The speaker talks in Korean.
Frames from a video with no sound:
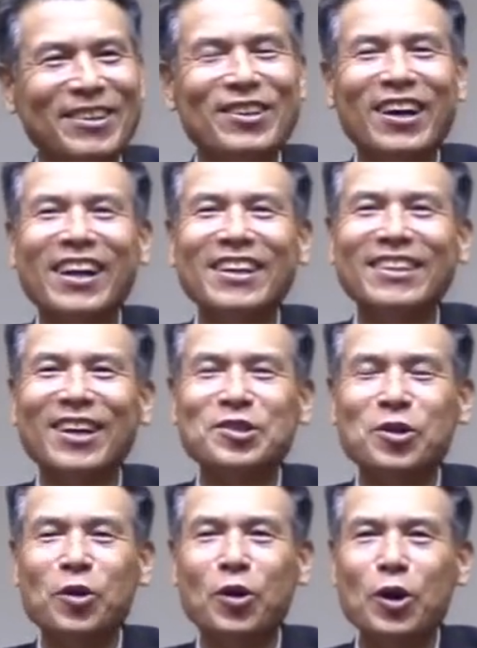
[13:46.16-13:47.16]
근데
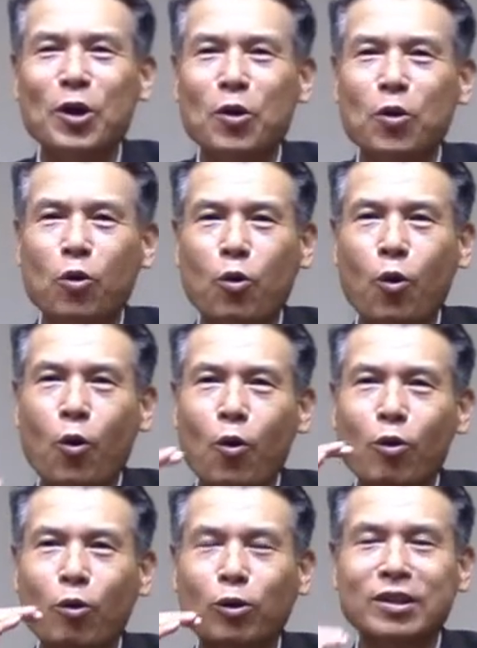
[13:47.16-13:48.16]
하나님께서
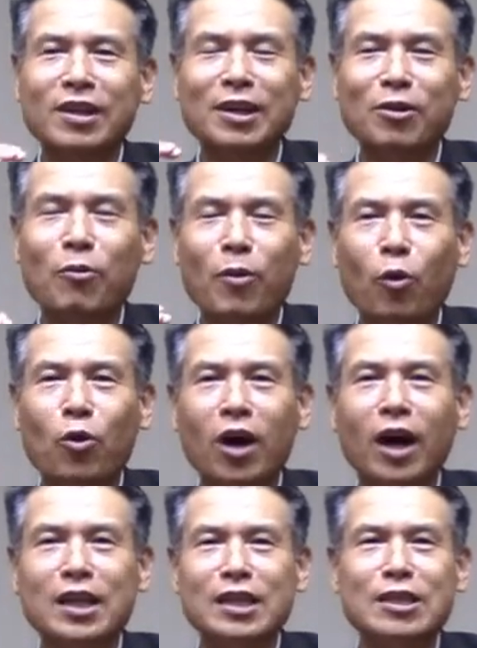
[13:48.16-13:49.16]
고 고등학교가
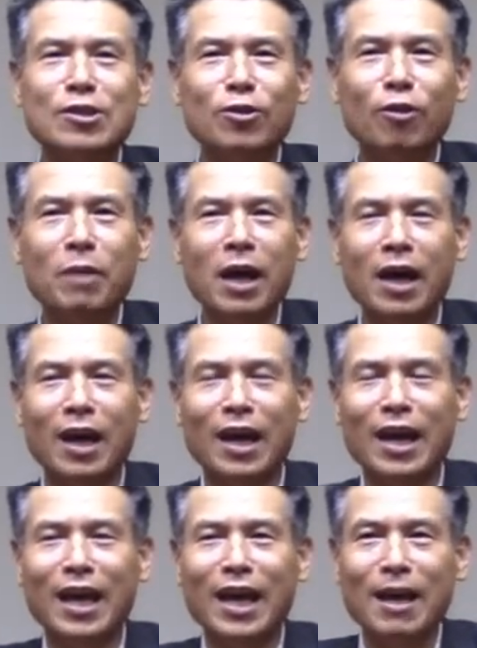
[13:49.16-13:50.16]
올라가는 시점에